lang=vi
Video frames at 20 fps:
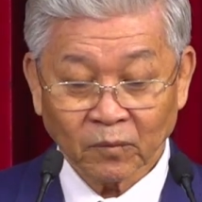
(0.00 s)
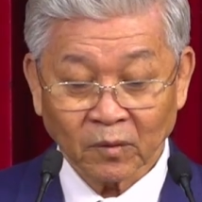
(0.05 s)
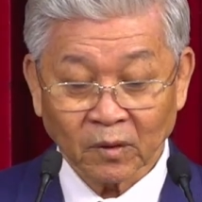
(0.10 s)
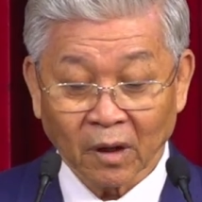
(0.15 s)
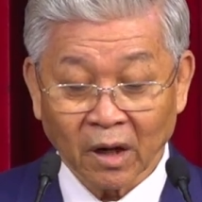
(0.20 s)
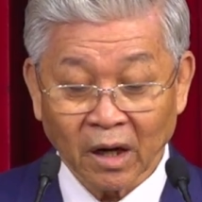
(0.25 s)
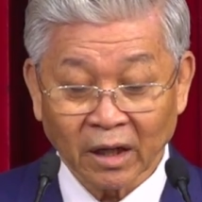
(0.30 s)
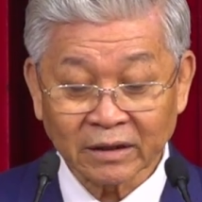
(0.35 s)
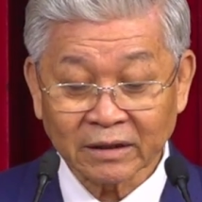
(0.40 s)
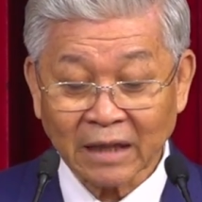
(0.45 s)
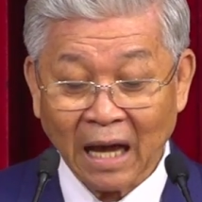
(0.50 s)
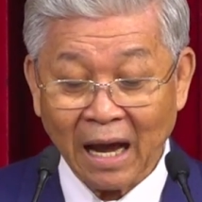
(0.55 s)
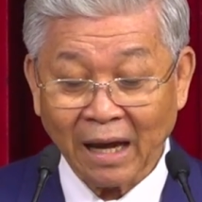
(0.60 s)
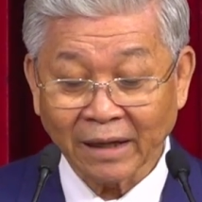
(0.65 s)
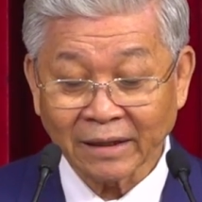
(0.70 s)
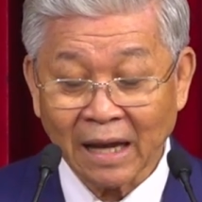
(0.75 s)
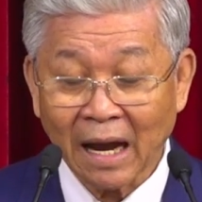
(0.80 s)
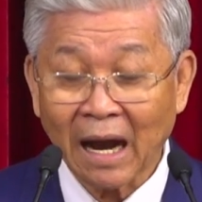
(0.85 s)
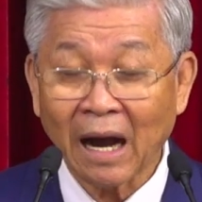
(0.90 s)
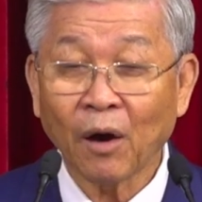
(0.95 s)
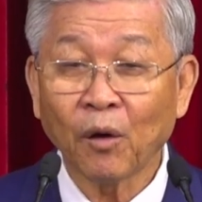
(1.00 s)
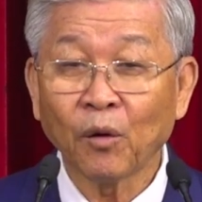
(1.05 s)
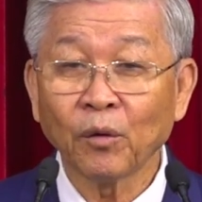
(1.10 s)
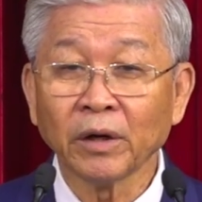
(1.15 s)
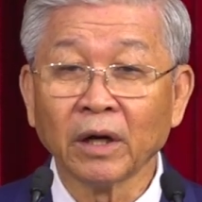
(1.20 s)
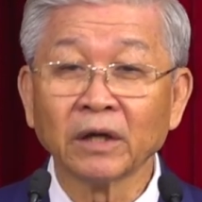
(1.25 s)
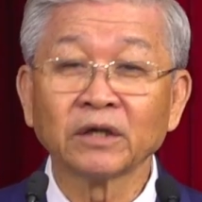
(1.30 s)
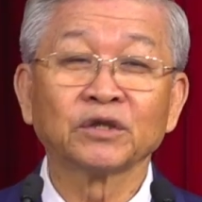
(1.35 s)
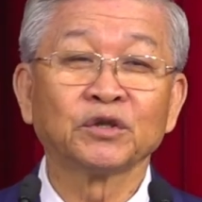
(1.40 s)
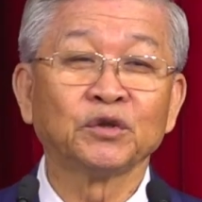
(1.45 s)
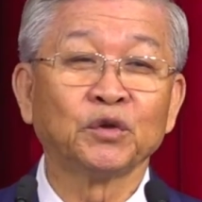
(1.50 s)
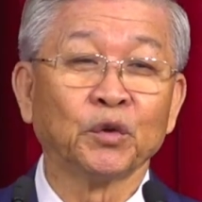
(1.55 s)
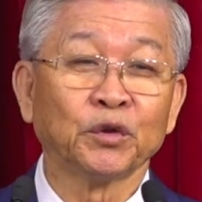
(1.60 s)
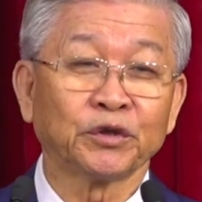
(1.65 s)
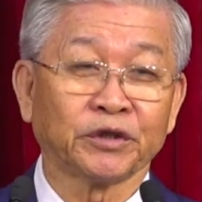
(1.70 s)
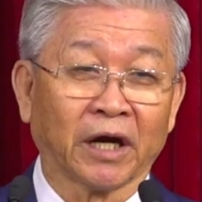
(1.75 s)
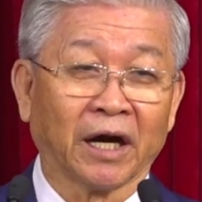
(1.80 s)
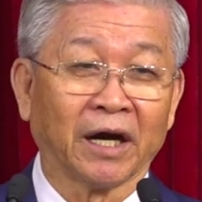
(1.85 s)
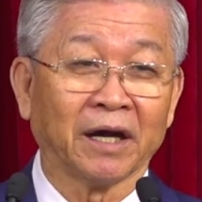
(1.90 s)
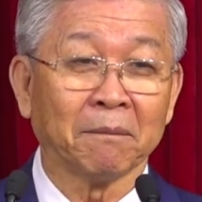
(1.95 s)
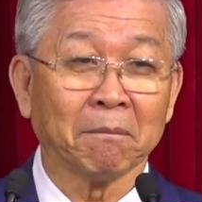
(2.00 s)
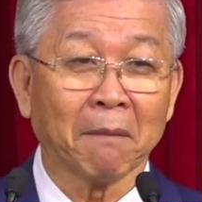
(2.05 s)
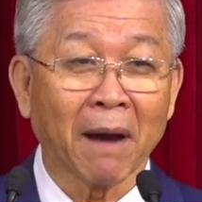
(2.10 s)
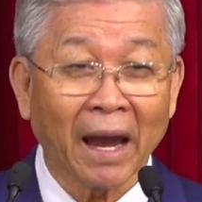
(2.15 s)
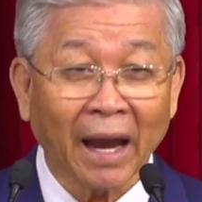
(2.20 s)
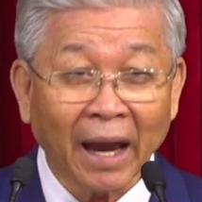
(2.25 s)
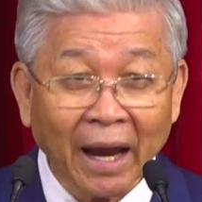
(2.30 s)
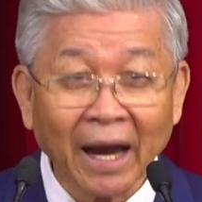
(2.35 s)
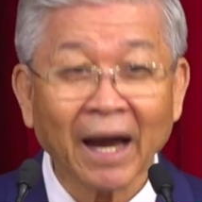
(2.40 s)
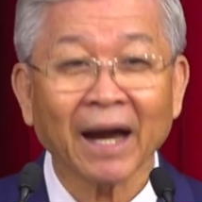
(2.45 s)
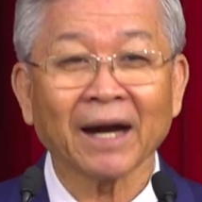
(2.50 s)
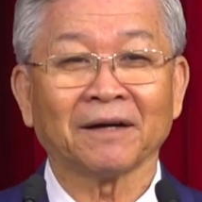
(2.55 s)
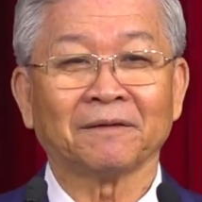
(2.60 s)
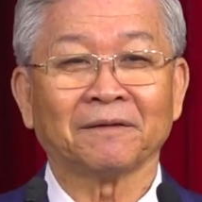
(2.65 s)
Đó là tà giáo Đức Chúa Trời Mẹ.